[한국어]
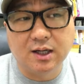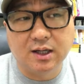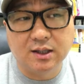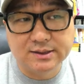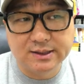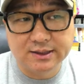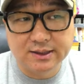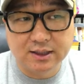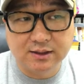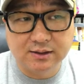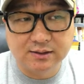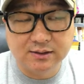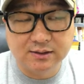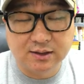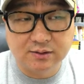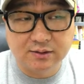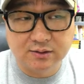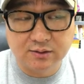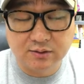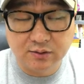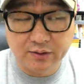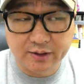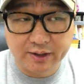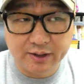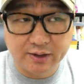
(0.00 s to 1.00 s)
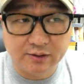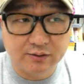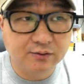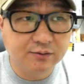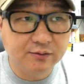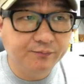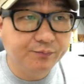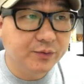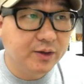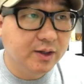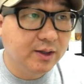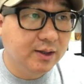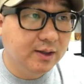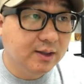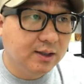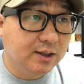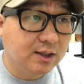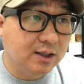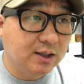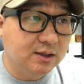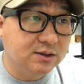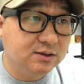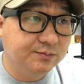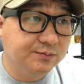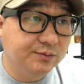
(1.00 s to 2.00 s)
그게 다른 다른 거예요.
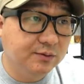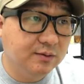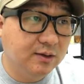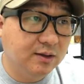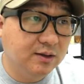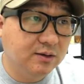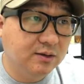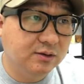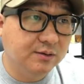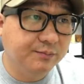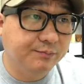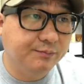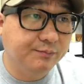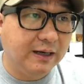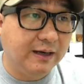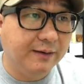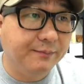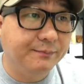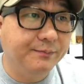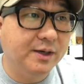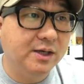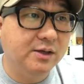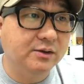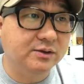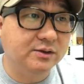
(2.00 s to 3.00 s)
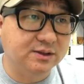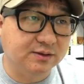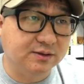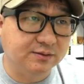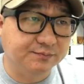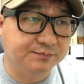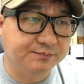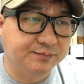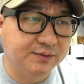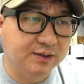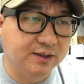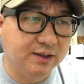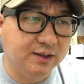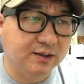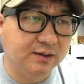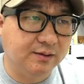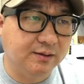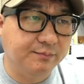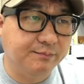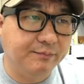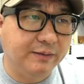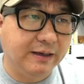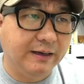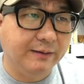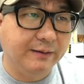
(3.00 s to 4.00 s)
가정법 과거는 바빠요 지금. 예,
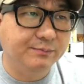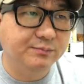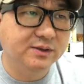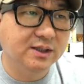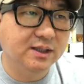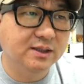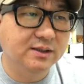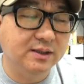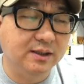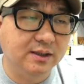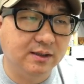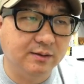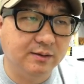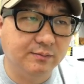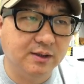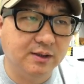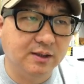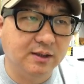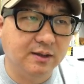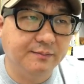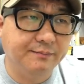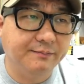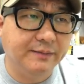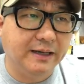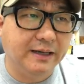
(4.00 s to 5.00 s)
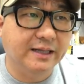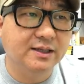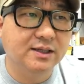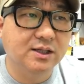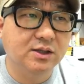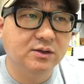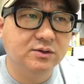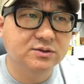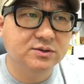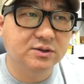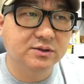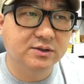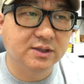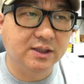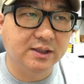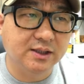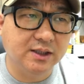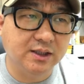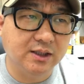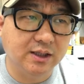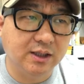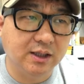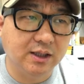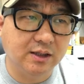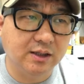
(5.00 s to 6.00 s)
바쁘다는 얘기입니다. 반대로 썼다는
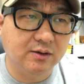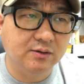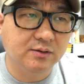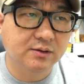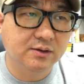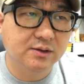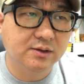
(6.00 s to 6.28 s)
얘기예요.